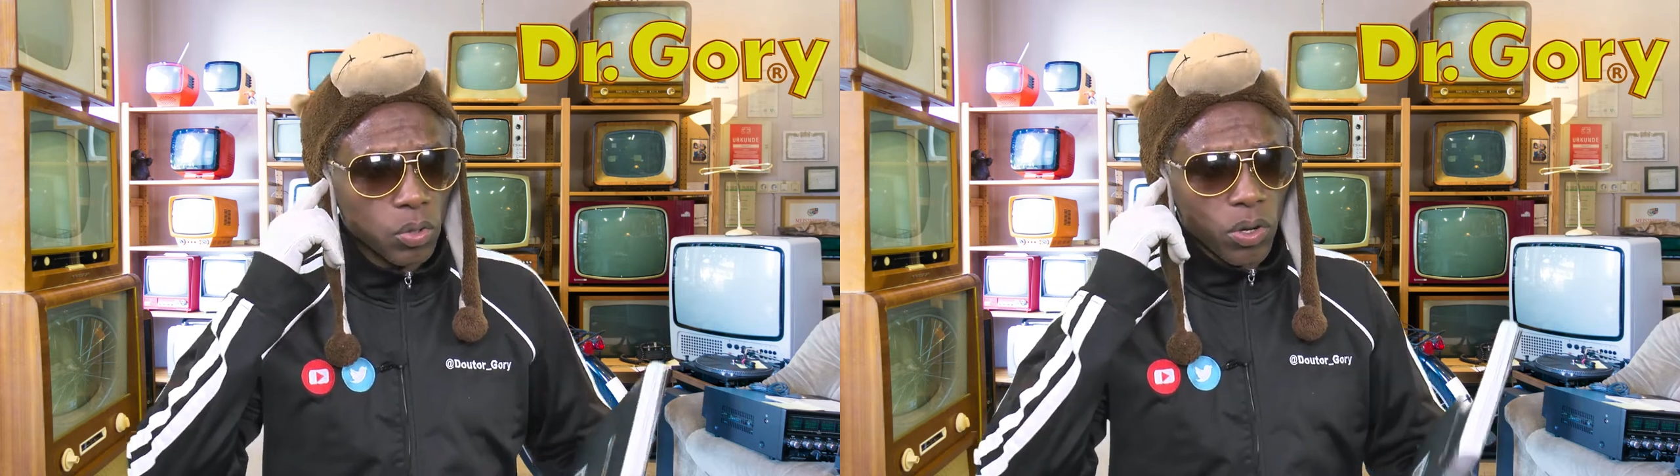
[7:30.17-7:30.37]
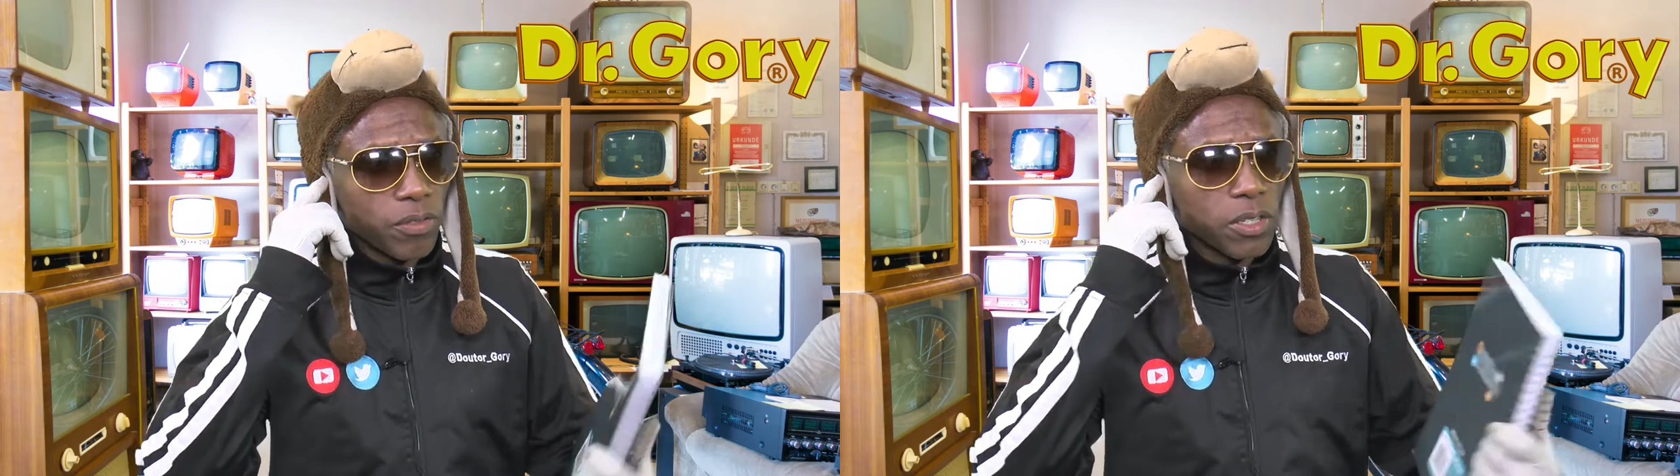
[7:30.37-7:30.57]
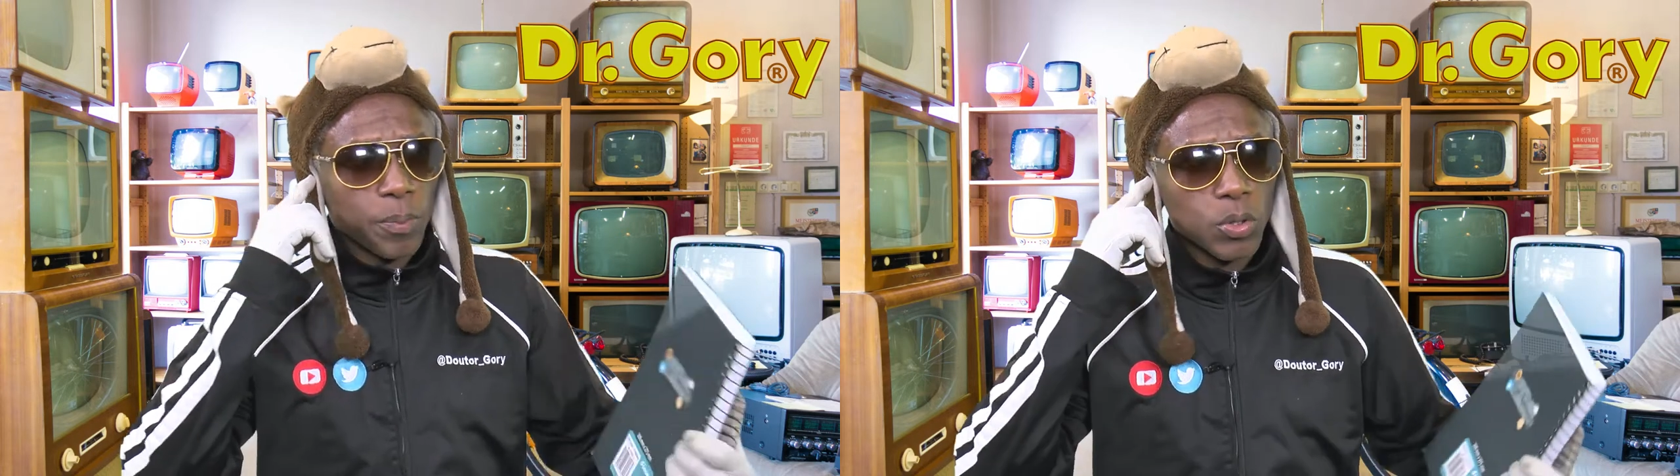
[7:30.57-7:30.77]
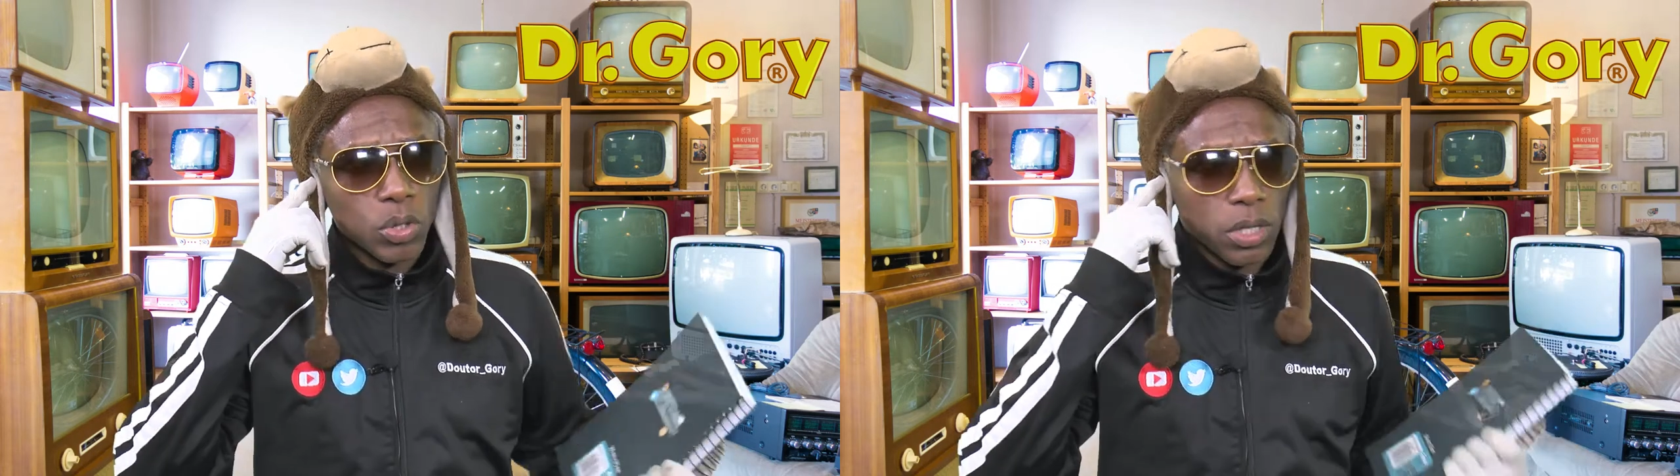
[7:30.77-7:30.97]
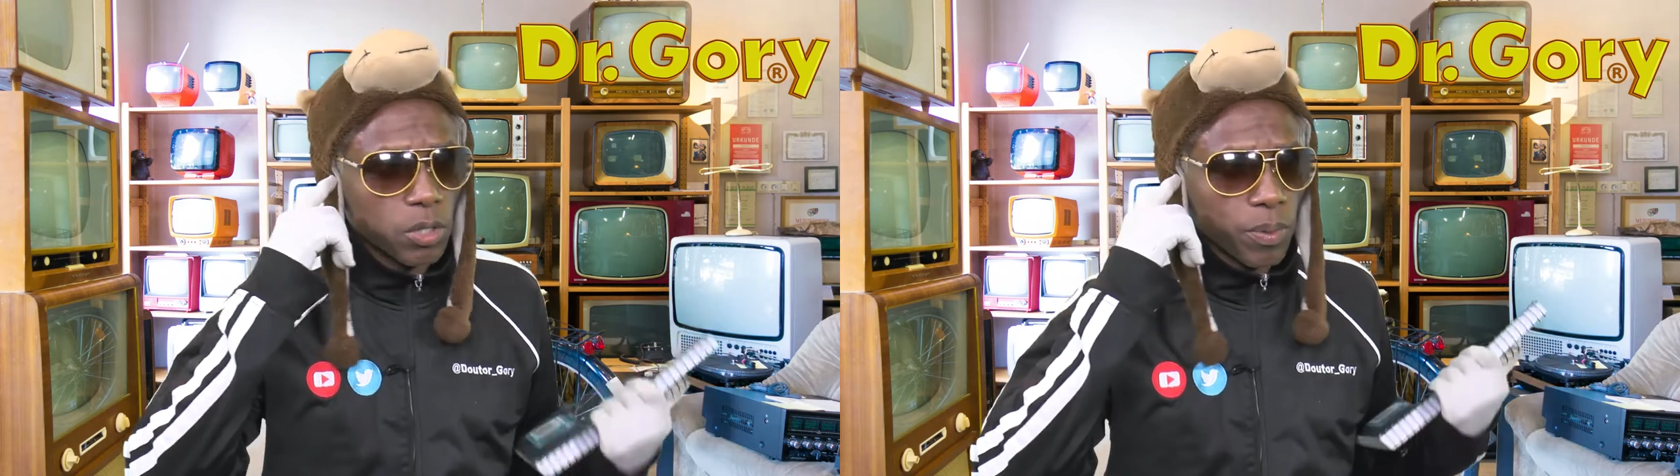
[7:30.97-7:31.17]
eu não aviso a
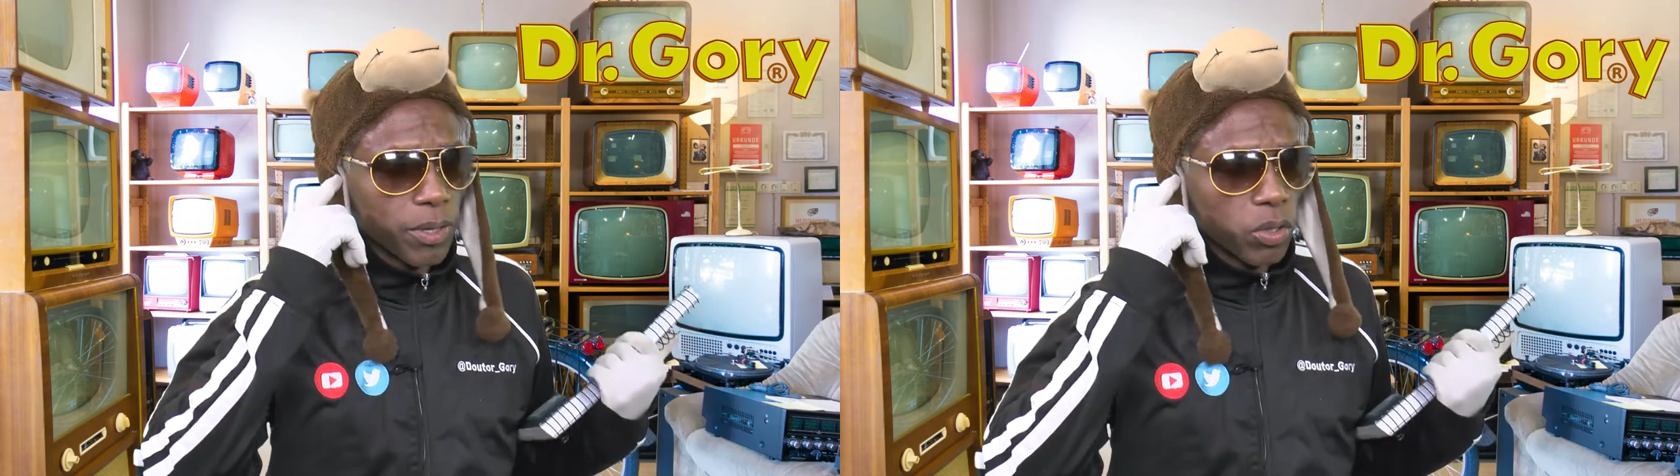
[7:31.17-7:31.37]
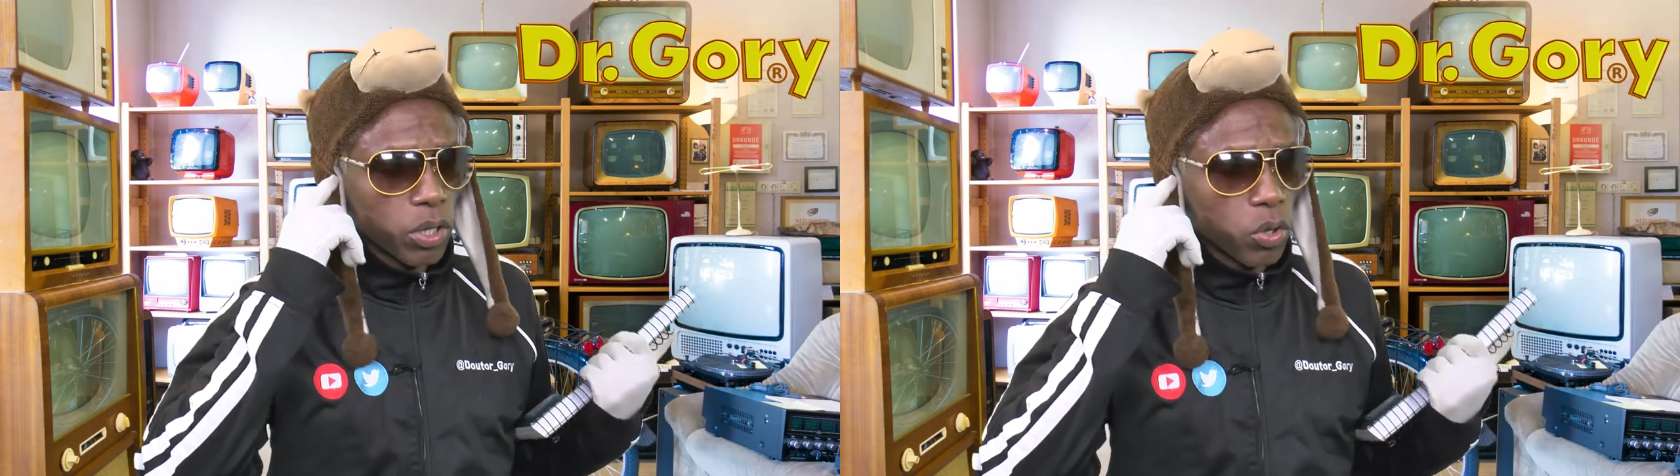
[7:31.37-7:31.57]
pessoa antes para mandar o um